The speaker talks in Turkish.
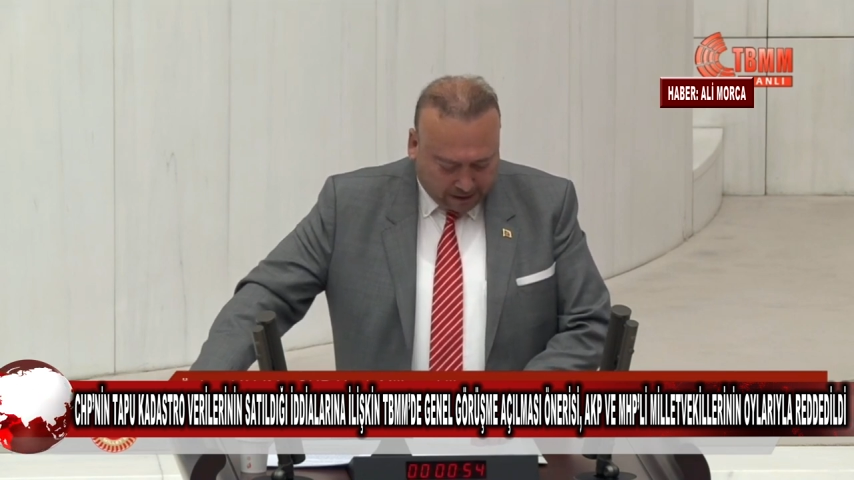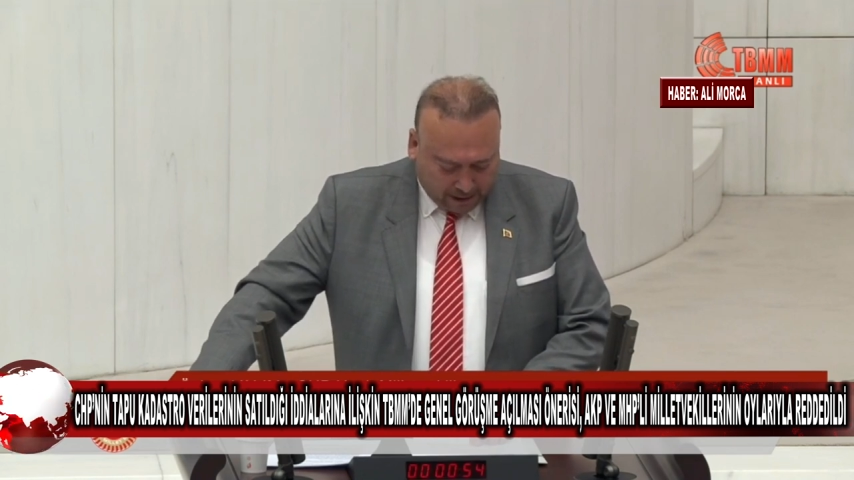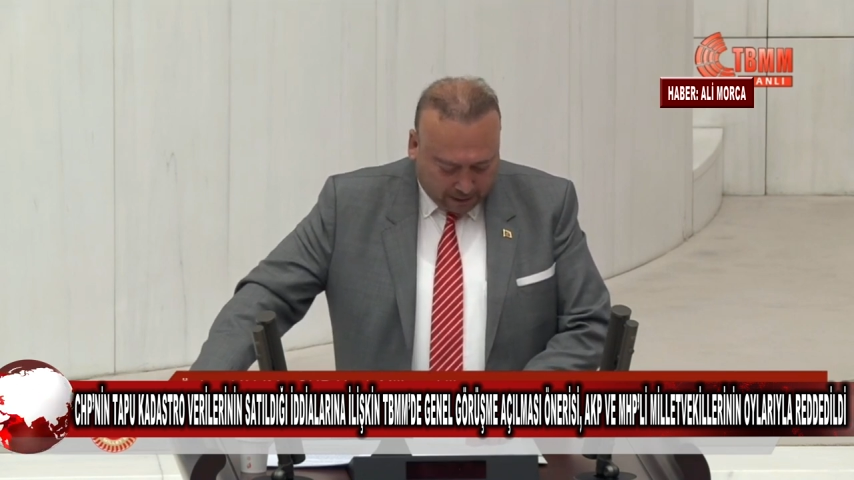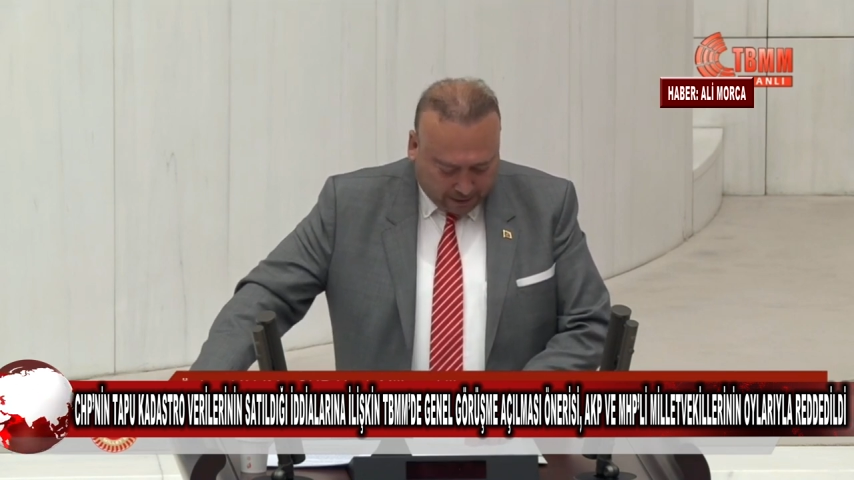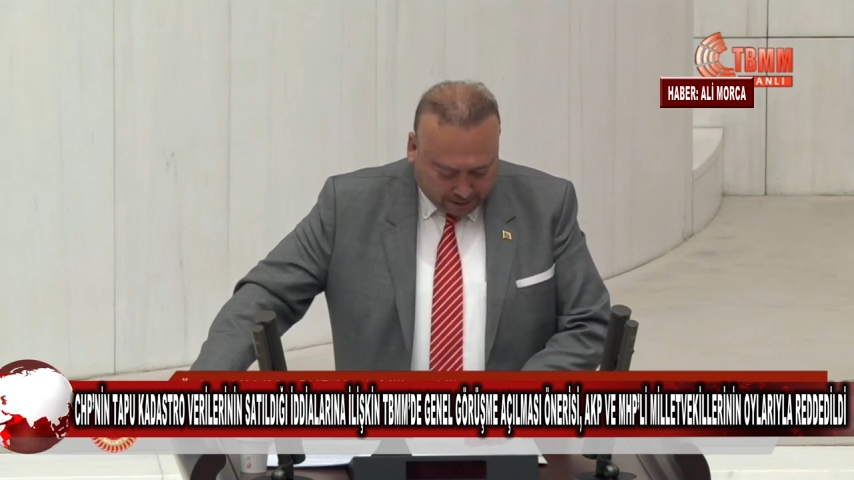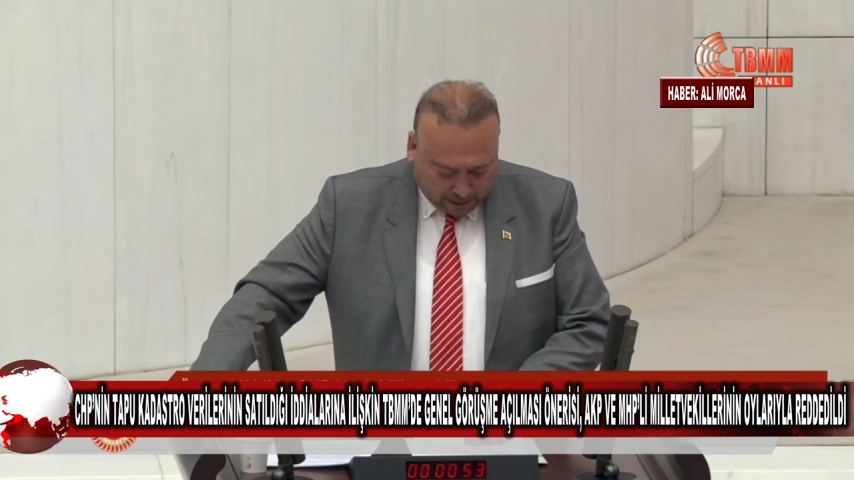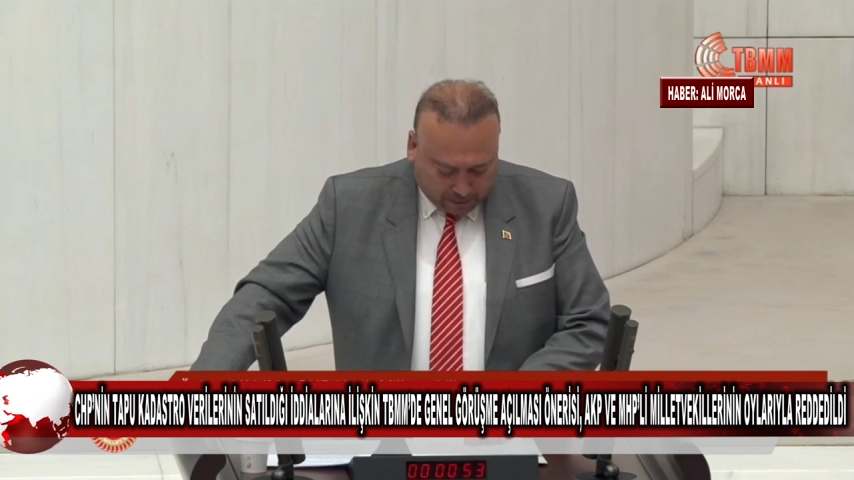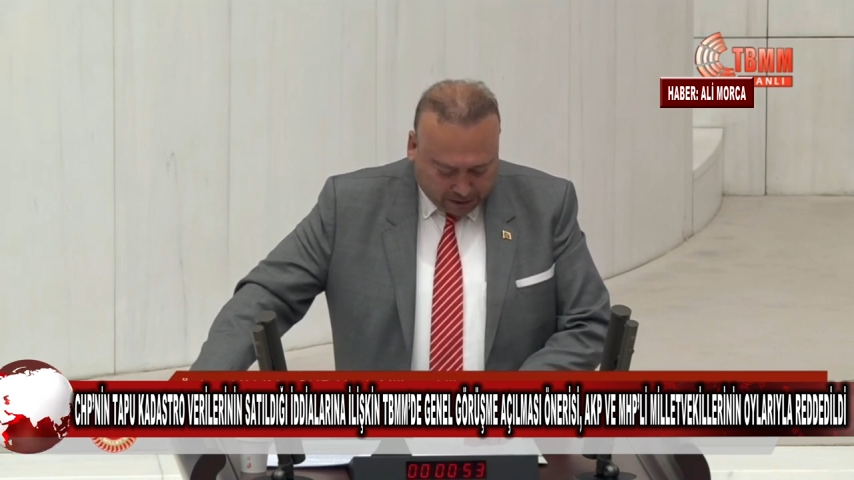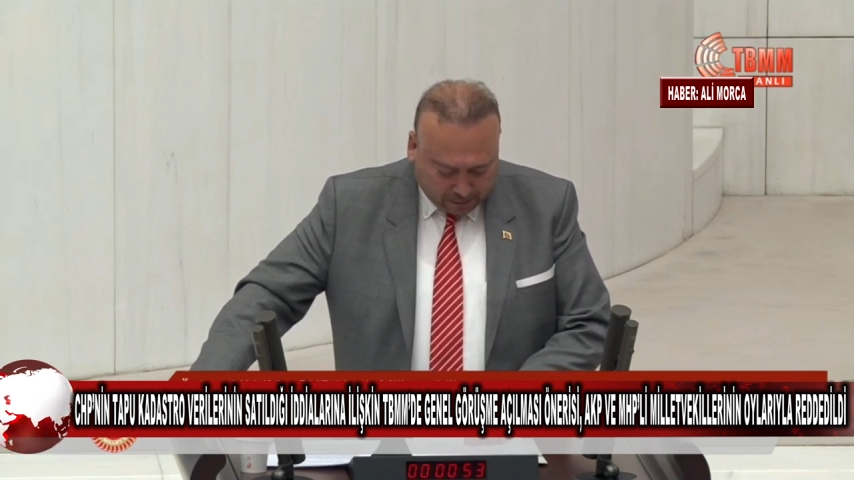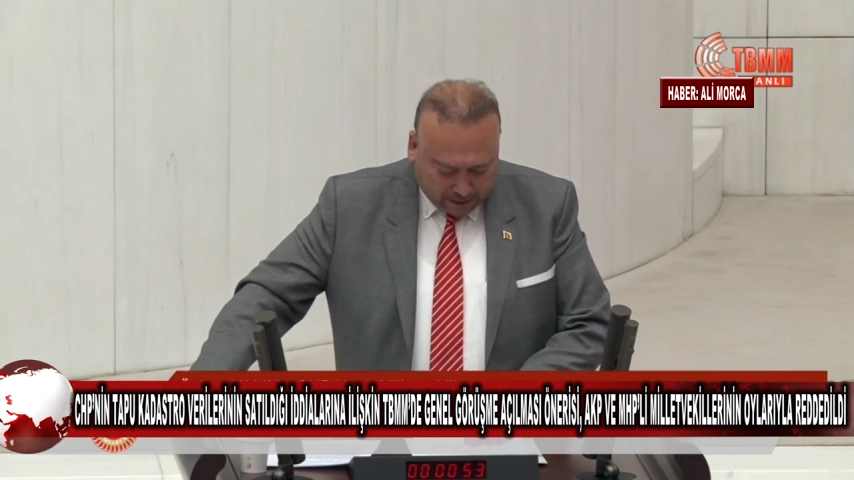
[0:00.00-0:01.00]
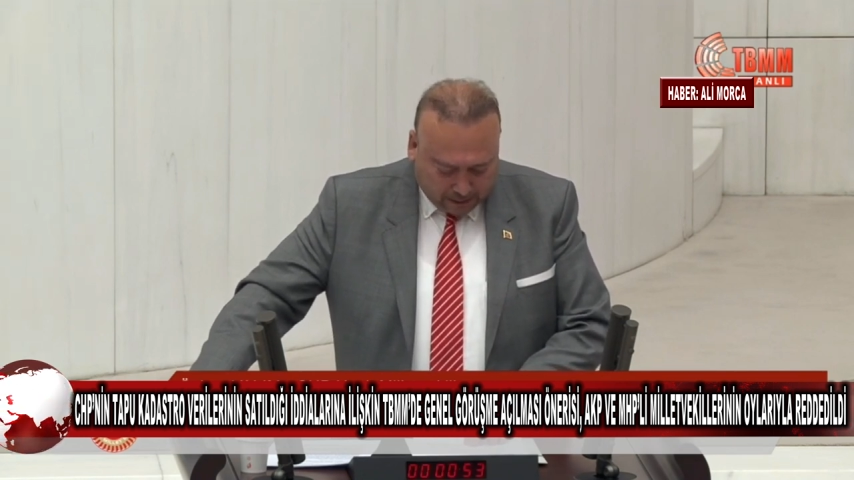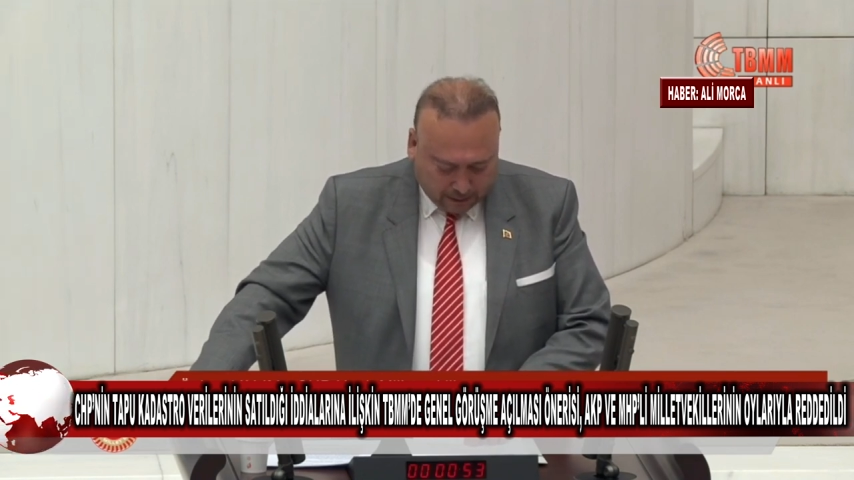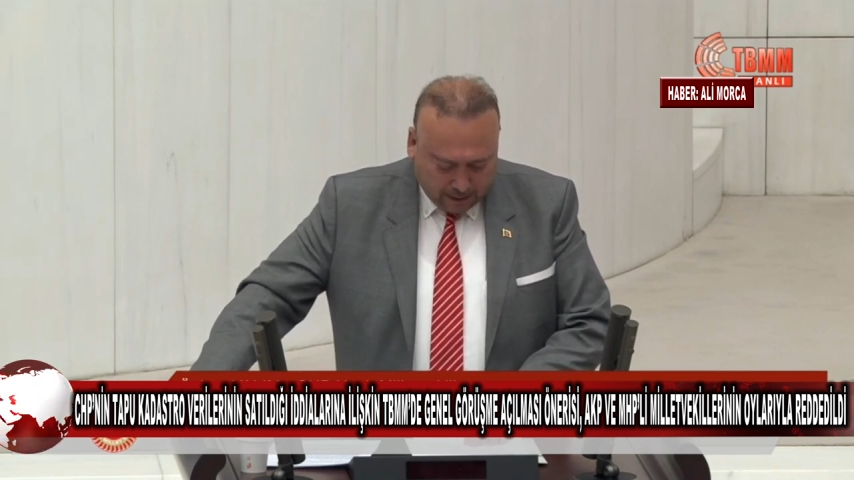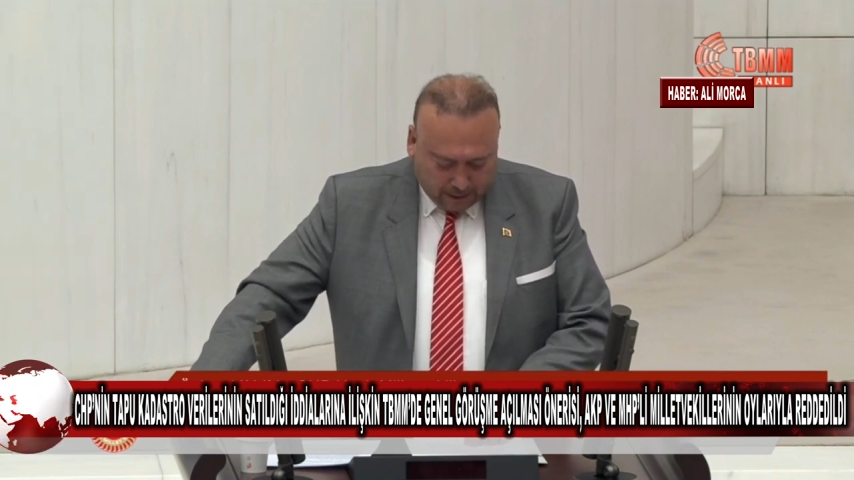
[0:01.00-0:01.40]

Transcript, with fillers: ceza kesilmiş midir?